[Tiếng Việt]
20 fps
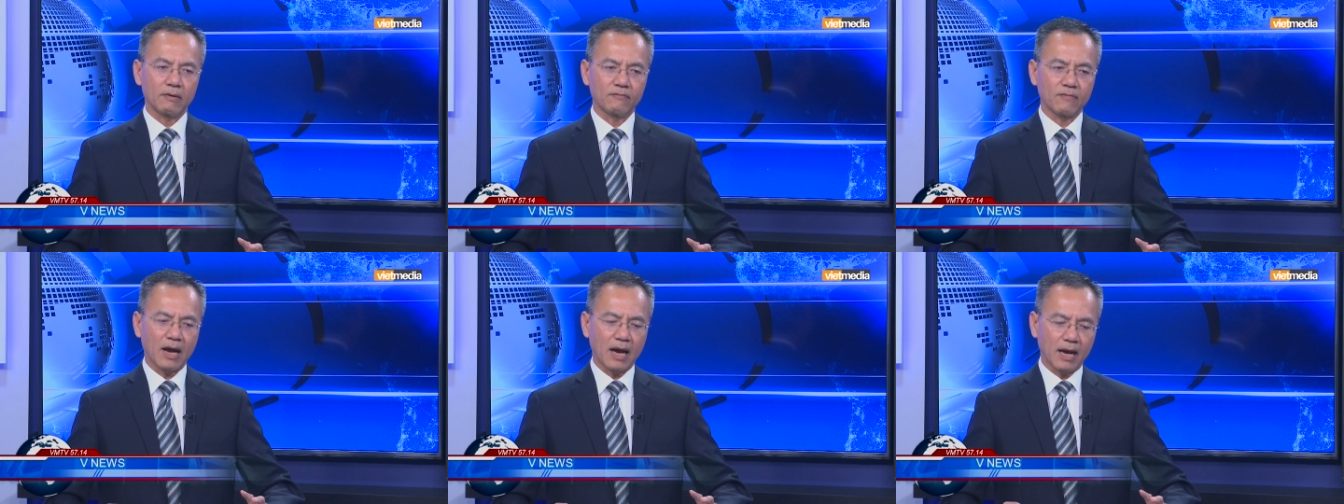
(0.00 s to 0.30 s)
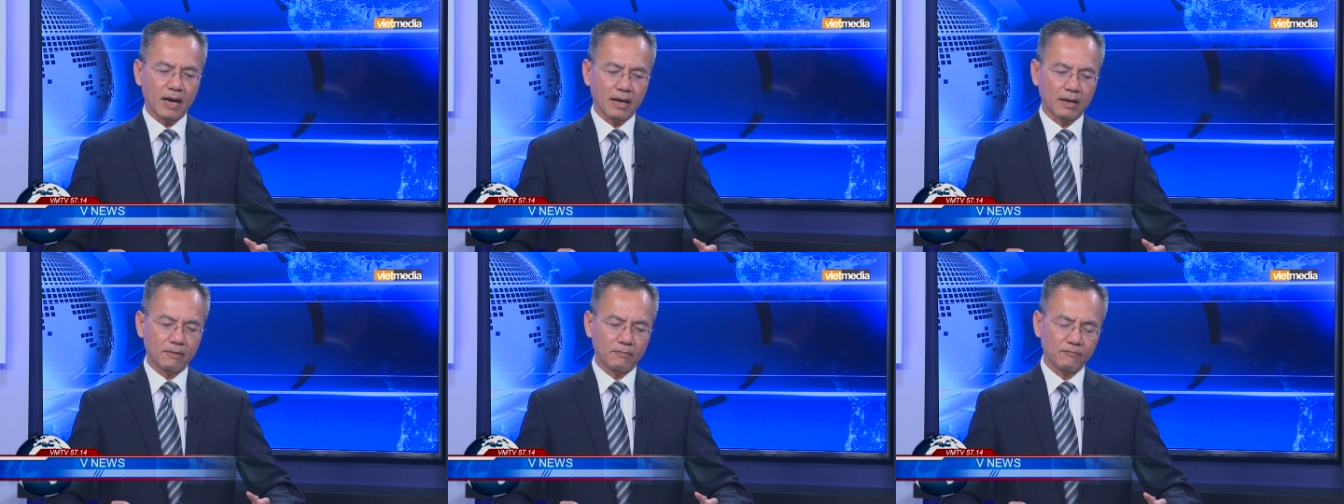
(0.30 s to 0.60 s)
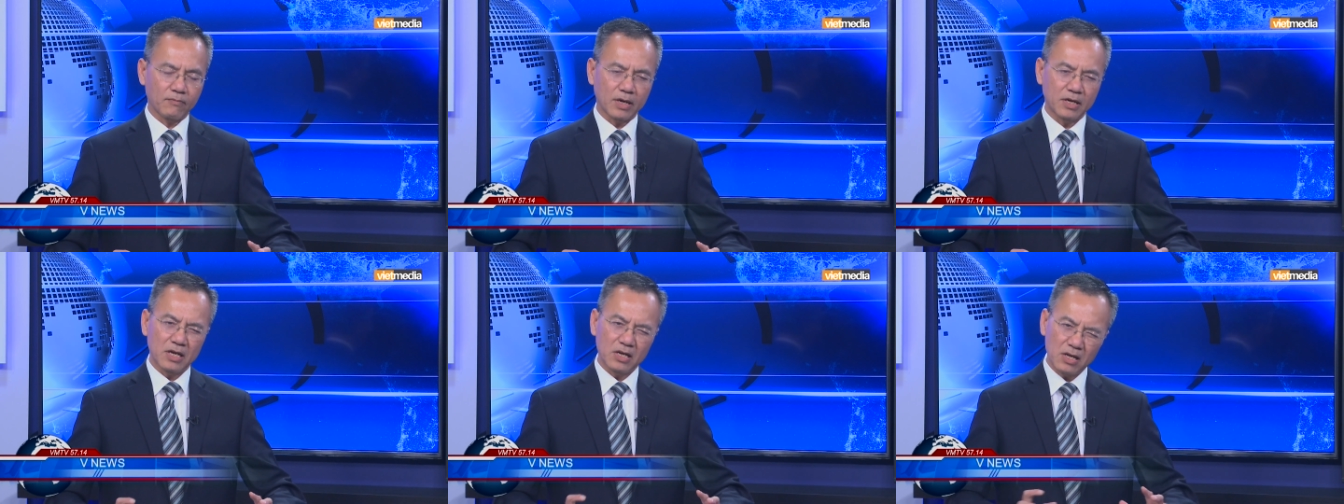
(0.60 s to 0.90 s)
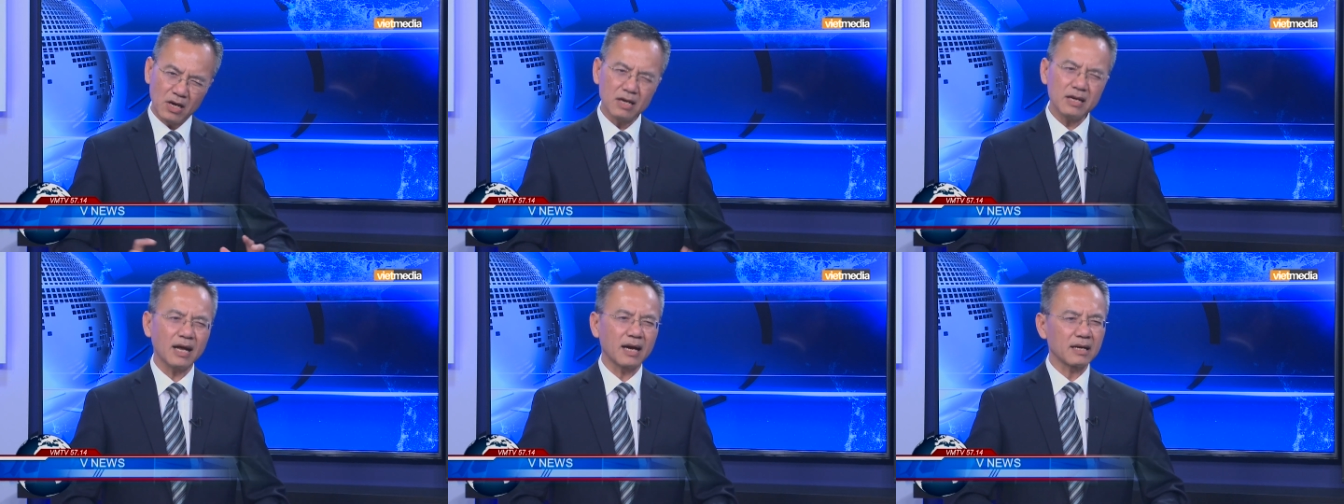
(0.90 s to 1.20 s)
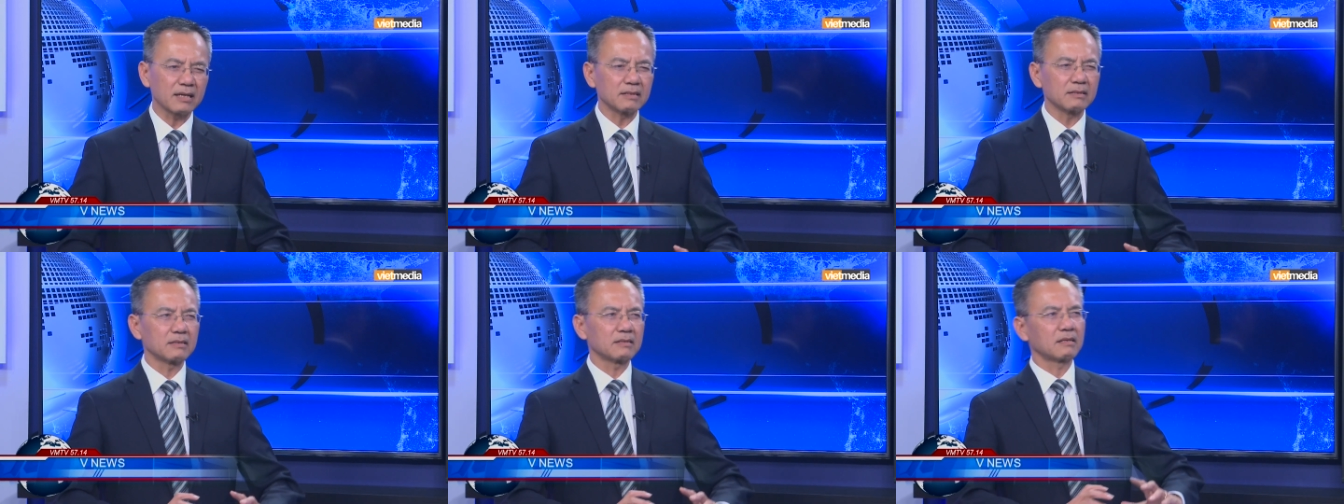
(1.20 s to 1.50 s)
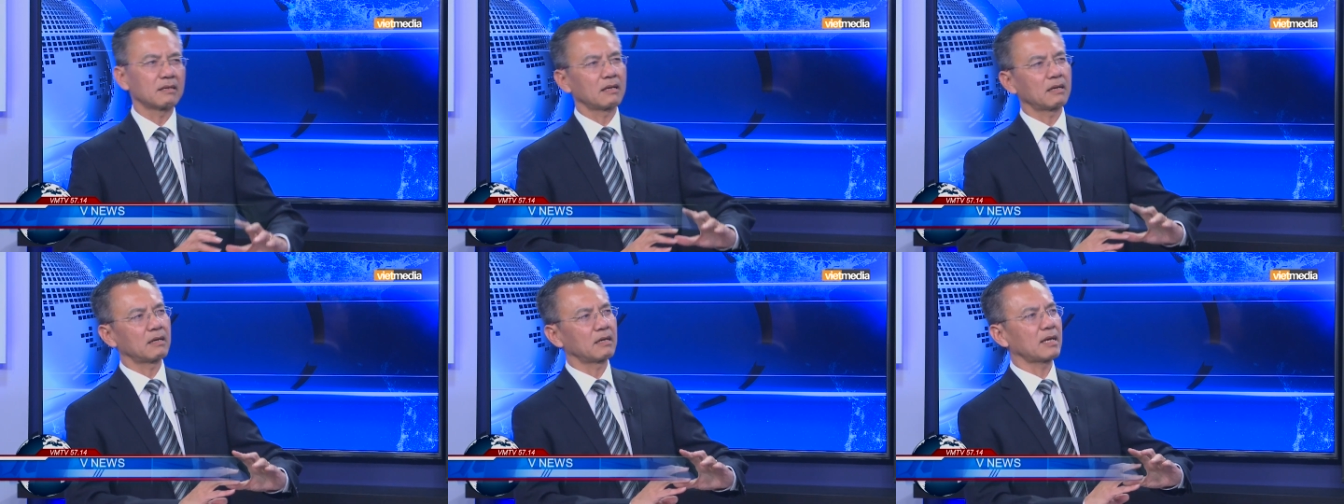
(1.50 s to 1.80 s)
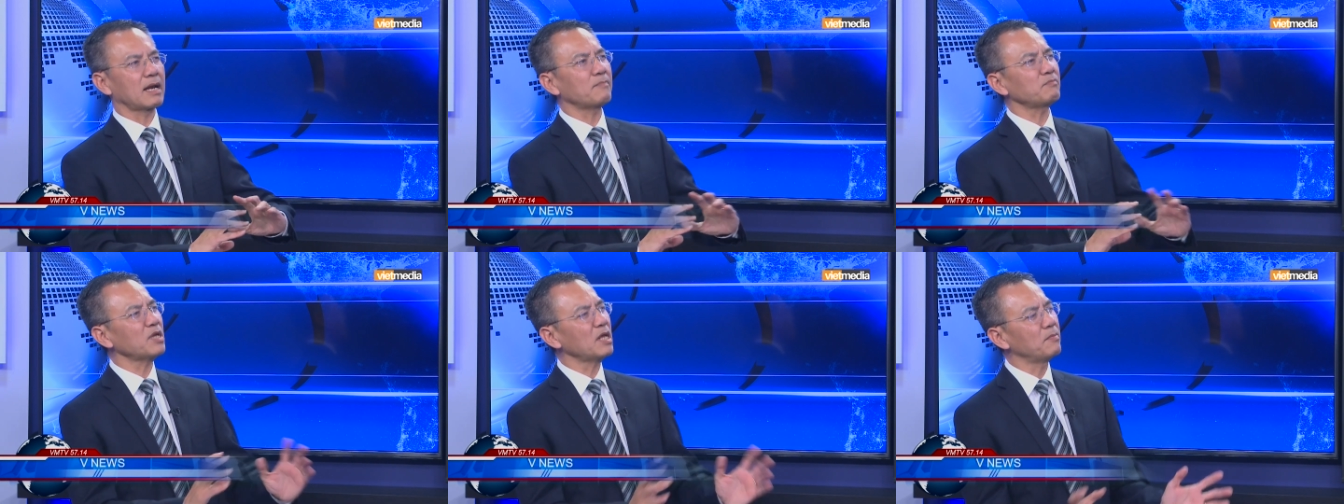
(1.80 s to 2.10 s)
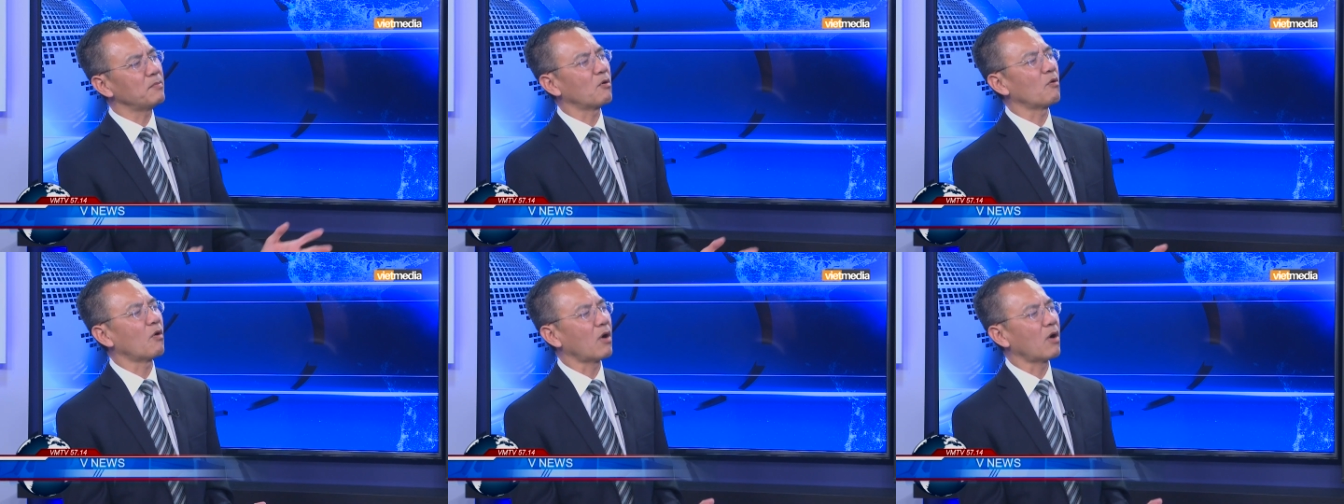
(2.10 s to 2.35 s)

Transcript: và và nên nhớ rằng năm thì một